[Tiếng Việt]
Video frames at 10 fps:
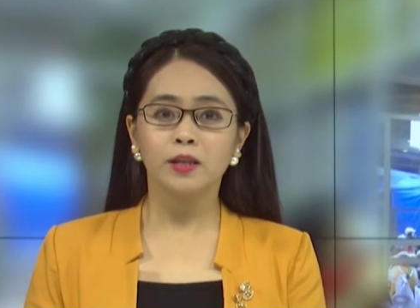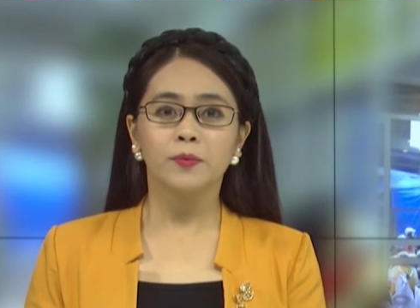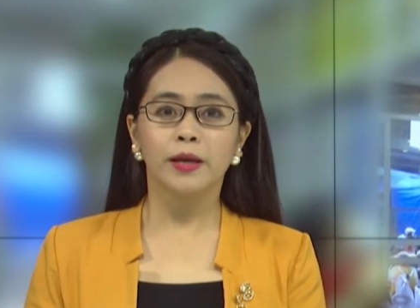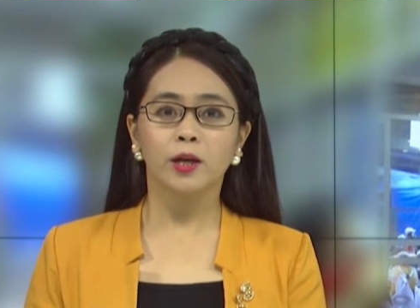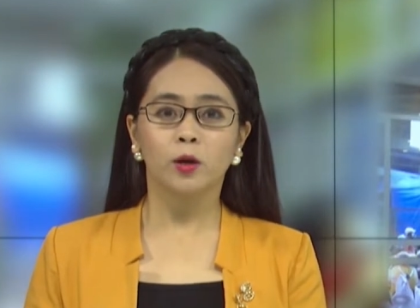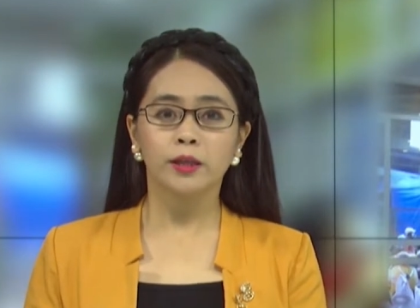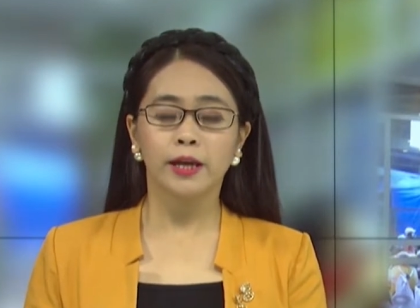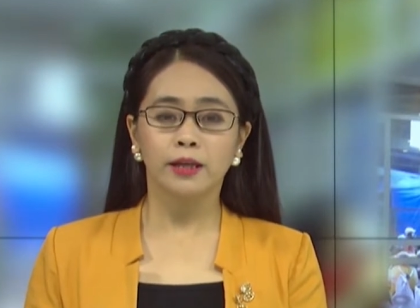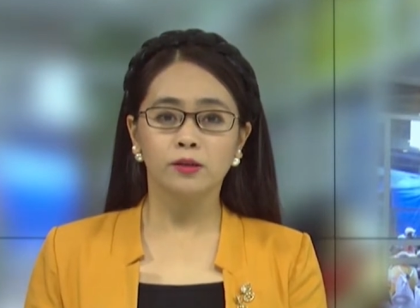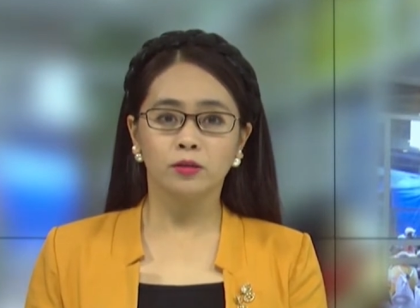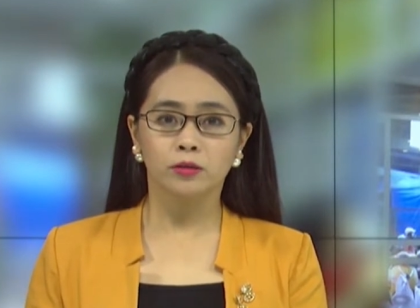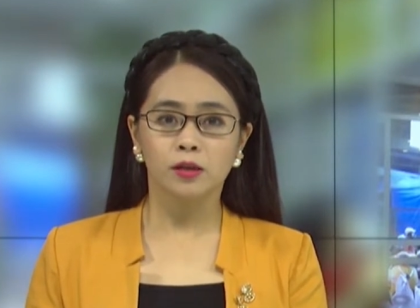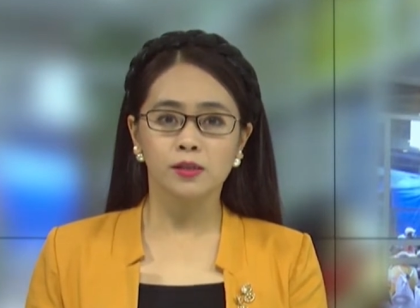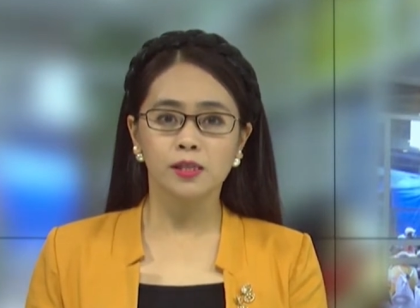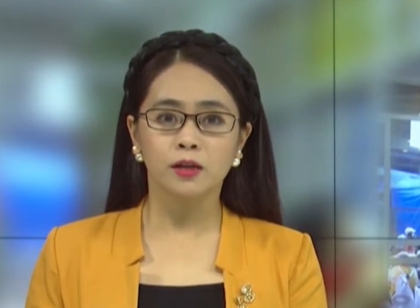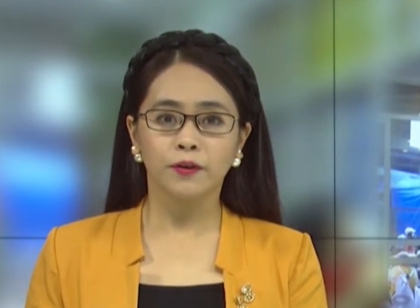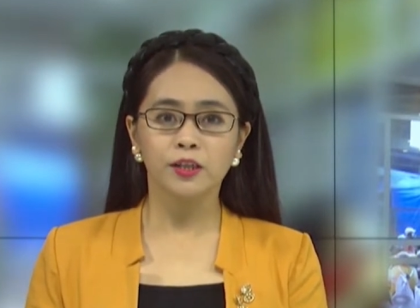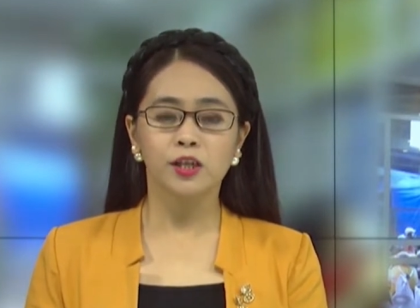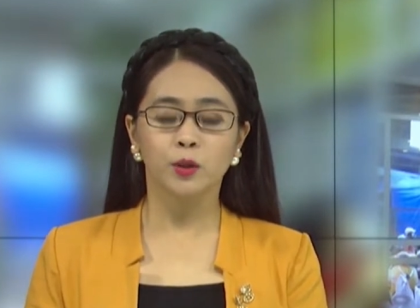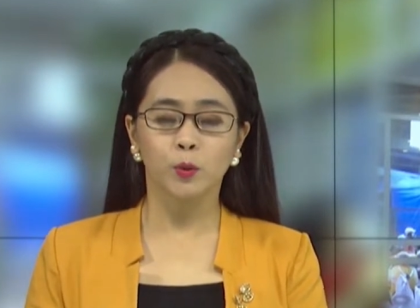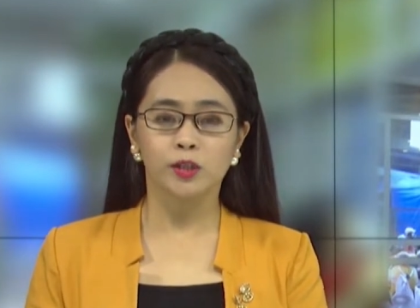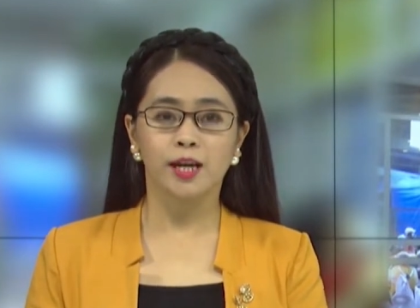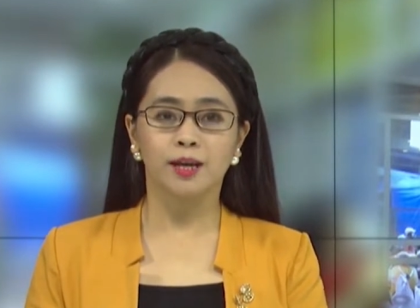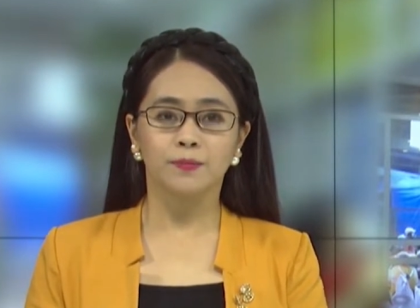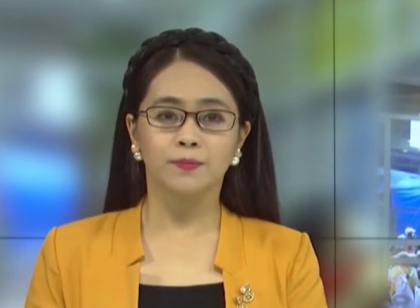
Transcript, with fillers: Điều này có thể ảnh hưởng tới sự phát triển của trẻ.